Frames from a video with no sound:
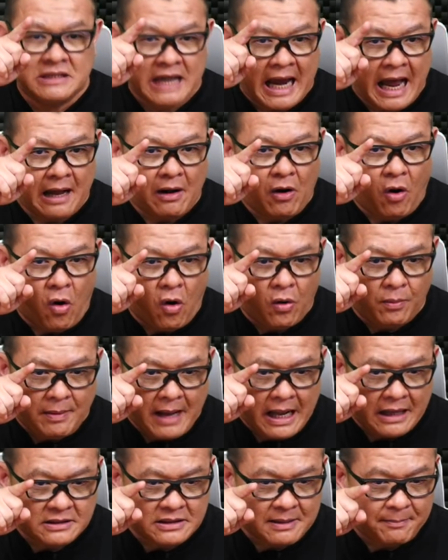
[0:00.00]
จากออก
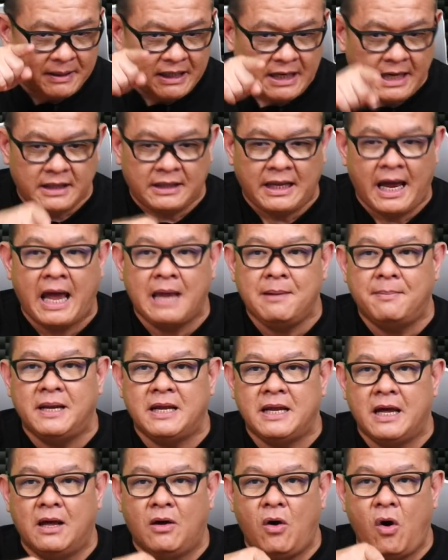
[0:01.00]
ปากจากประเทศไทยไป
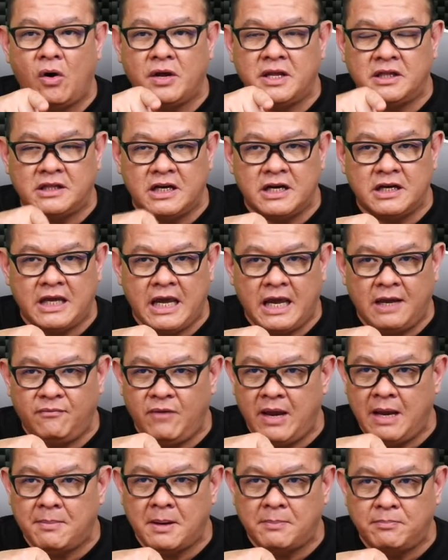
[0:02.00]
เนี่ย ออกอินเตอร์เกต
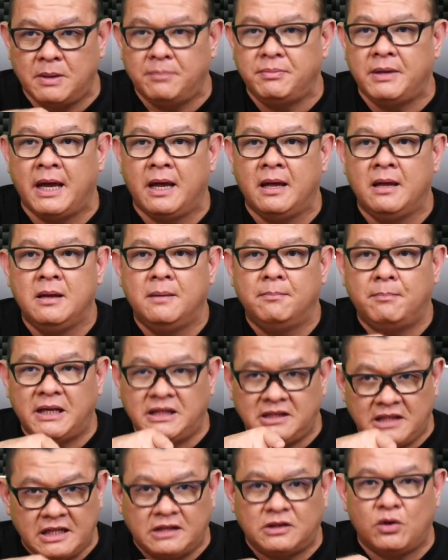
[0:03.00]
เวย์ไปปุ๊บเนี่ย ไป
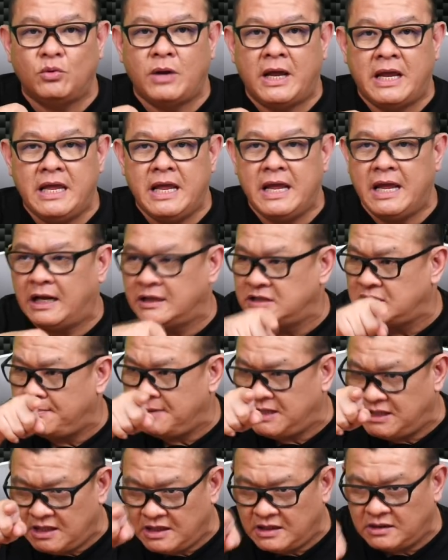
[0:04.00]
ติดตรงไหนอีกอาจจะ
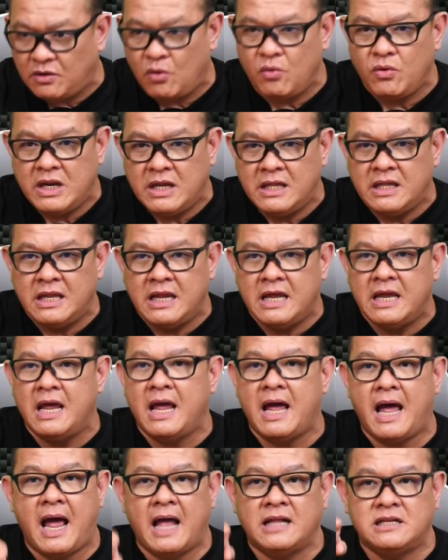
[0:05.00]
ไปติดตรงอินเดีย
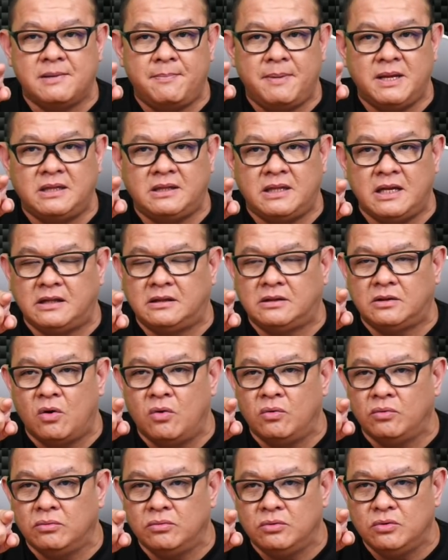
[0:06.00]
อาจจะไปติดตร
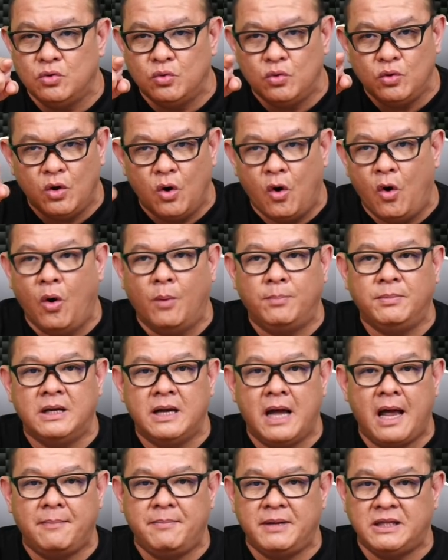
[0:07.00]
งยุโรปหรื
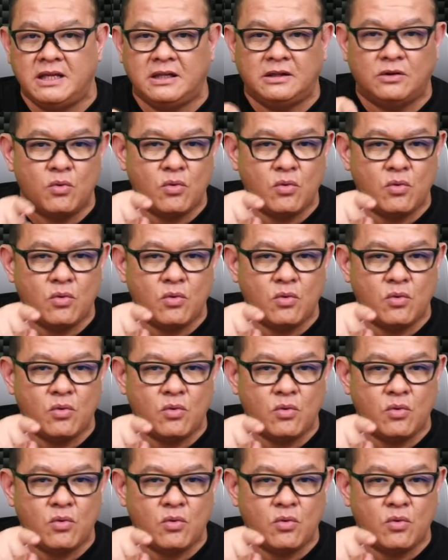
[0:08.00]
ออาจไปติด